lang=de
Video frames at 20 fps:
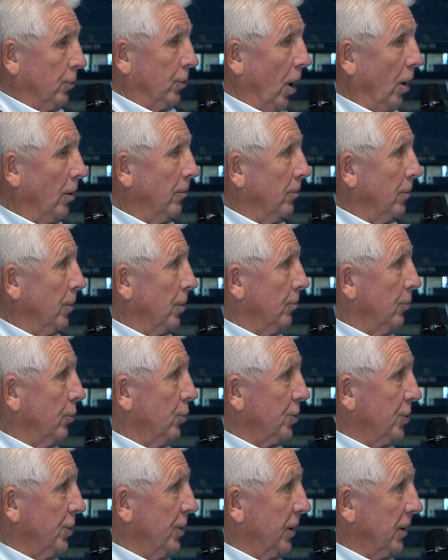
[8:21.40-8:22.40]
dann
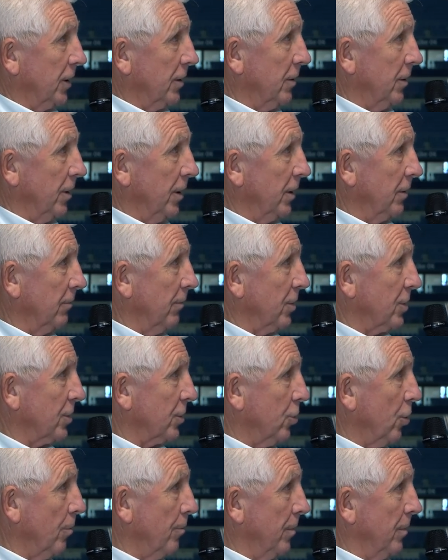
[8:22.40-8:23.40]
muss irgend,
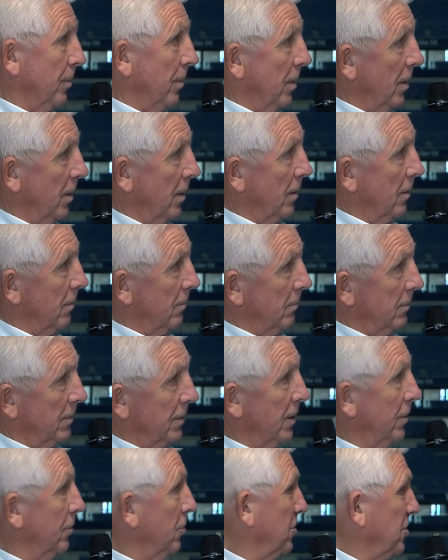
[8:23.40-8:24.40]
irgendwas kommen. es äh,
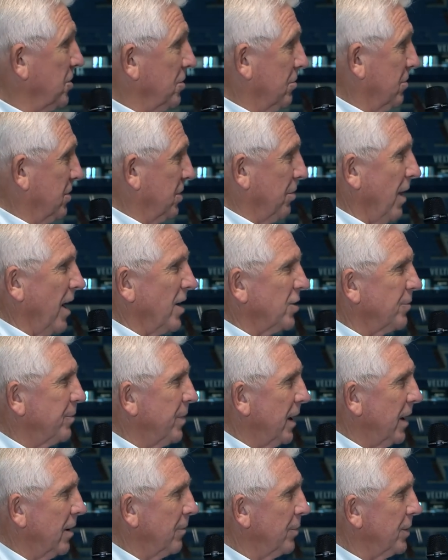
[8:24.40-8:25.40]
sind noch zwei
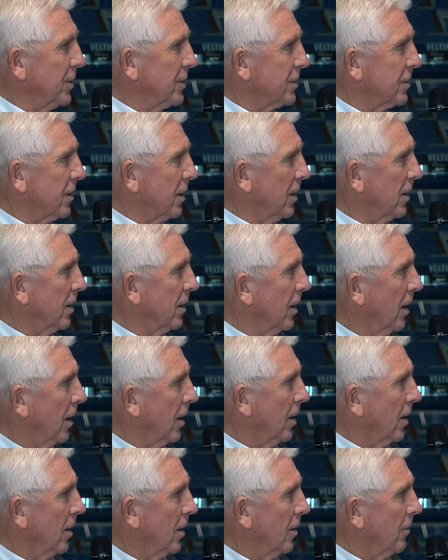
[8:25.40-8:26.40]
Spiele bis äh, drei,
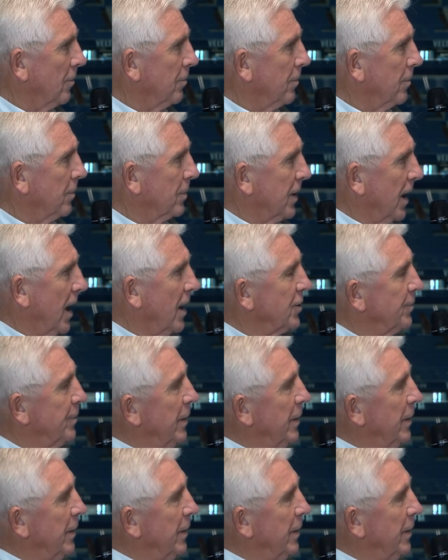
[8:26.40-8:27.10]
drei, drei